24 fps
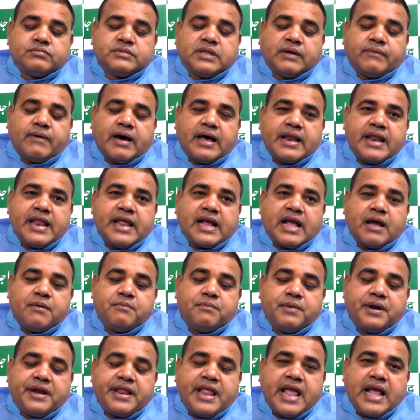दबाने का
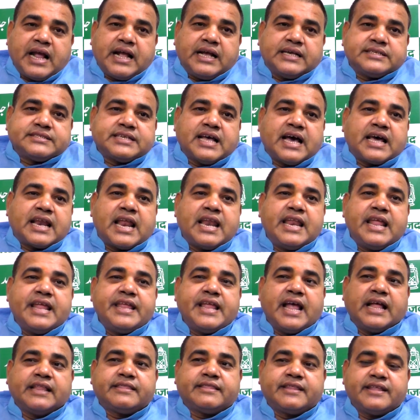मीडिया का सहारा ली
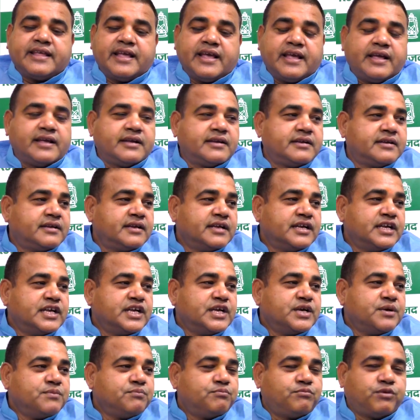जाती है
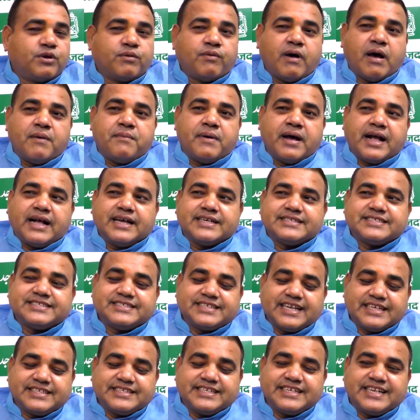पुलवामा का
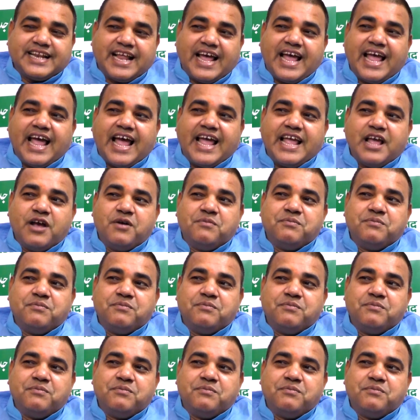सच न आए